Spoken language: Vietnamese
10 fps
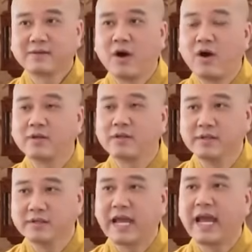con
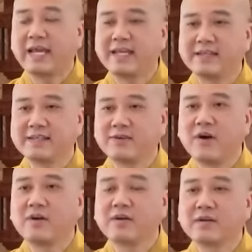thường ngày
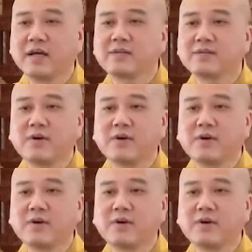con ít